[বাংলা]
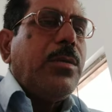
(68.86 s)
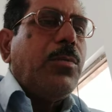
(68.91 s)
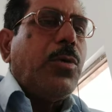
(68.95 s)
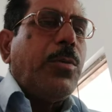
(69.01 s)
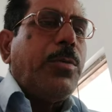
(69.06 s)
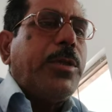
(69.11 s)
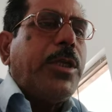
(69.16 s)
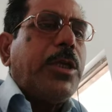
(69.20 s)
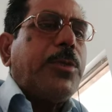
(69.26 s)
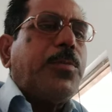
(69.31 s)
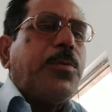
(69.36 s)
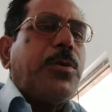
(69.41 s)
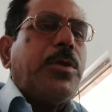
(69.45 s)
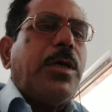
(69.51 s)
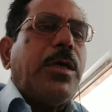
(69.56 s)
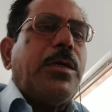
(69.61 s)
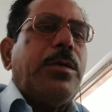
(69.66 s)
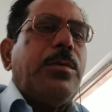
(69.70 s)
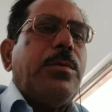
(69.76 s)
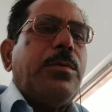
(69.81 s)
ভূমিদাস
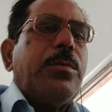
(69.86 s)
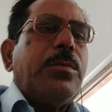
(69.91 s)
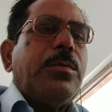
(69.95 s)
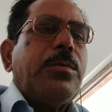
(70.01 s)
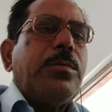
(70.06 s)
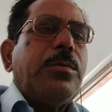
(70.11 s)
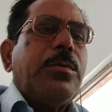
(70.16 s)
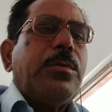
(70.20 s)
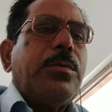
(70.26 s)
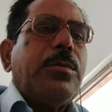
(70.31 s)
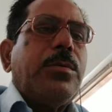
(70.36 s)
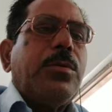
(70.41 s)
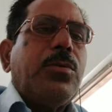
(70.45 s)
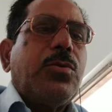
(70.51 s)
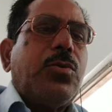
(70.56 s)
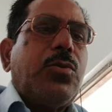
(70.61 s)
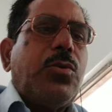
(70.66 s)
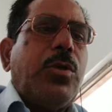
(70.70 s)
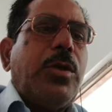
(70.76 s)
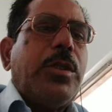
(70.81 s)
প্রথার
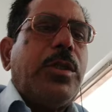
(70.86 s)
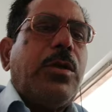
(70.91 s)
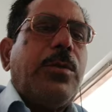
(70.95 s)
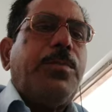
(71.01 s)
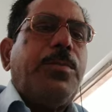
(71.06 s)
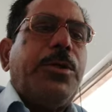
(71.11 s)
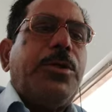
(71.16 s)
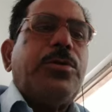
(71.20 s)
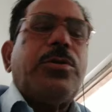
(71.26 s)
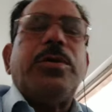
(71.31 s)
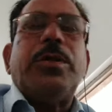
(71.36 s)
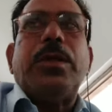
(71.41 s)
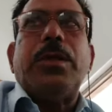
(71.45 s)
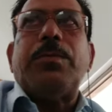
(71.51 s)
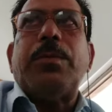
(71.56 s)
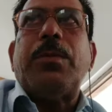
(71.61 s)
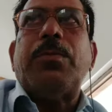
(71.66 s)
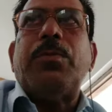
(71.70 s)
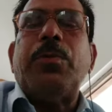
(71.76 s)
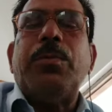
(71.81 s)
তুলে দেওয়ার পিছনে
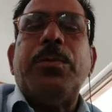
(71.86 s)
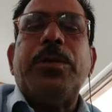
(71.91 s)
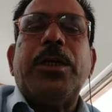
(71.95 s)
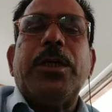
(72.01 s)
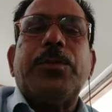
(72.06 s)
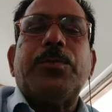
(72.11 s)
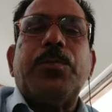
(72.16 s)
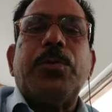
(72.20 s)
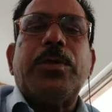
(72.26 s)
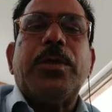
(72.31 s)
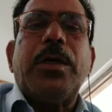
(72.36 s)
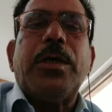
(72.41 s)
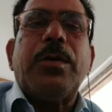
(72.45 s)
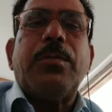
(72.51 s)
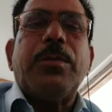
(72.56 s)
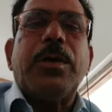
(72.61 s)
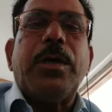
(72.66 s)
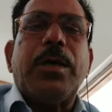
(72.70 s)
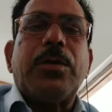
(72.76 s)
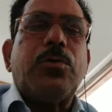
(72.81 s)
বা ভূমিদাস প্রথার
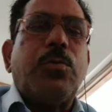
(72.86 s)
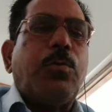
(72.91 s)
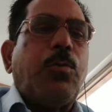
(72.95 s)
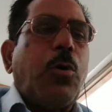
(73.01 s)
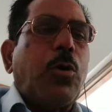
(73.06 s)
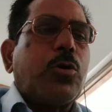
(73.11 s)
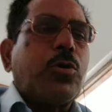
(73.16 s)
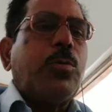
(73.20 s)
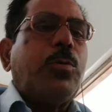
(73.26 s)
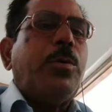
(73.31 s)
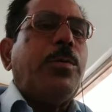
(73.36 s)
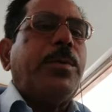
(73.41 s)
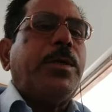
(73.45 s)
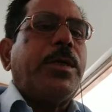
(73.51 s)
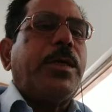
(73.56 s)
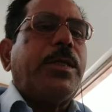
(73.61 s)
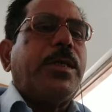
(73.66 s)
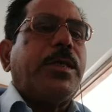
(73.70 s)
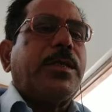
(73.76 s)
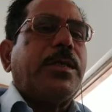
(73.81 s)
আমরা একটু
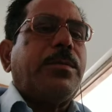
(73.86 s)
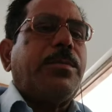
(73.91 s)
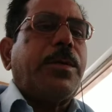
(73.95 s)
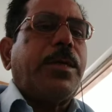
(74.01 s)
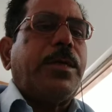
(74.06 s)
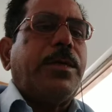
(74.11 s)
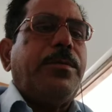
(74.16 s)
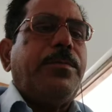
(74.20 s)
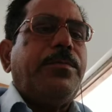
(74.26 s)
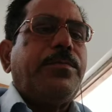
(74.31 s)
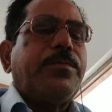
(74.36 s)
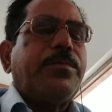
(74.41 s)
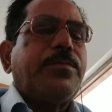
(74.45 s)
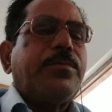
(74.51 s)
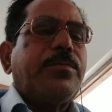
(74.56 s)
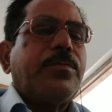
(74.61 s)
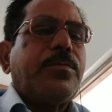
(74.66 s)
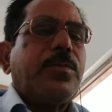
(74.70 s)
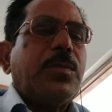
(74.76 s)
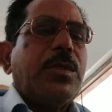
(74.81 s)
পটভূমিটা দেখতে পারি
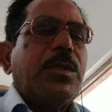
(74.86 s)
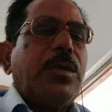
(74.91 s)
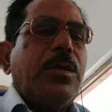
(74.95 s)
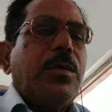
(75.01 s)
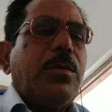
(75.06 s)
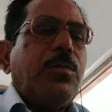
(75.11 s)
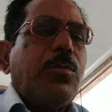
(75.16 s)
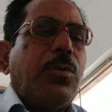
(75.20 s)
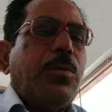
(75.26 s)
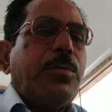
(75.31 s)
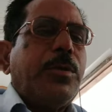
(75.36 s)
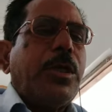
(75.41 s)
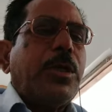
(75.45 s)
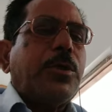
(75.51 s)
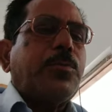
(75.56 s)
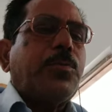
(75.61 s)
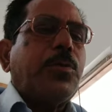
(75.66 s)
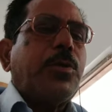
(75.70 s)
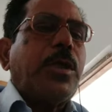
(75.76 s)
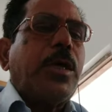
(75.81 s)
ভূমিদাস
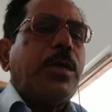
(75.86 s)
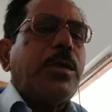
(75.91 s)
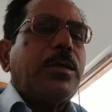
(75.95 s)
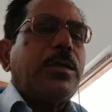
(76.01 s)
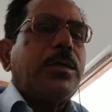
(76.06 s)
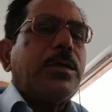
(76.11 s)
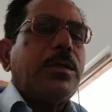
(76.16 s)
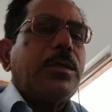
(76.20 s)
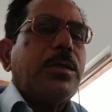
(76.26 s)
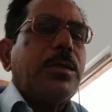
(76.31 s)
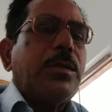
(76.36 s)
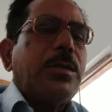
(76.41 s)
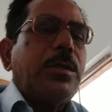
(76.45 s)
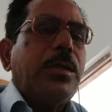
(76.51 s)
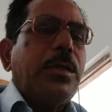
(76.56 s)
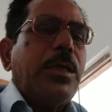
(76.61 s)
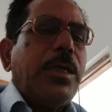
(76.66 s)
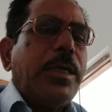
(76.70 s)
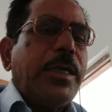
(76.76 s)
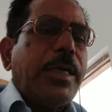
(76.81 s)
প্রথার
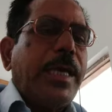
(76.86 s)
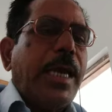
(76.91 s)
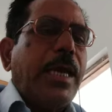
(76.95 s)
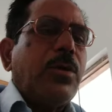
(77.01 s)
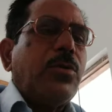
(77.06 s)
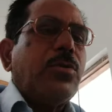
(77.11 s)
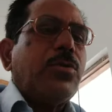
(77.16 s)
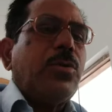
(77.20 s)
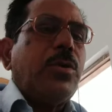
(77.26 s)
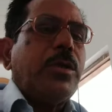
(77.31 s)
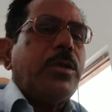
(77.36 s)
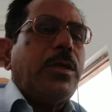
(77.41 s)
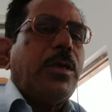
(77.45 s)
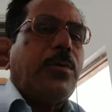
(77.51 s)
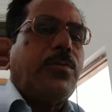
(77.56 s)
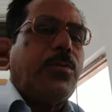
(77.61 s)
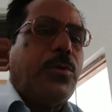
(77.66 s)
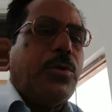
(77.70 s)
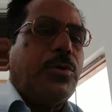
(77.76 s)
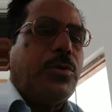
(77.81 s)
কেন তুলে
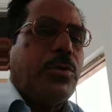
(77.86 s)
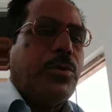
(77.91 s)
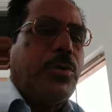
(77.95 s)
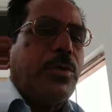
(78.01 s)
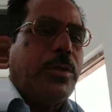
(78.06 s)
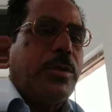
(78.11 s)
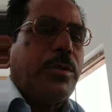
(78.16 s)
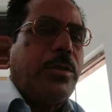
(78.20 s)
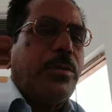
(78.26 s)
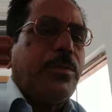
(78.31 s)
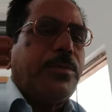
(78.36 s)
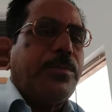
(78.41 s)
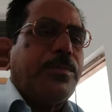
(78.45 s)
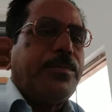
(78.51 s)
দেওয়ার প্রয়োজন হয়েছিল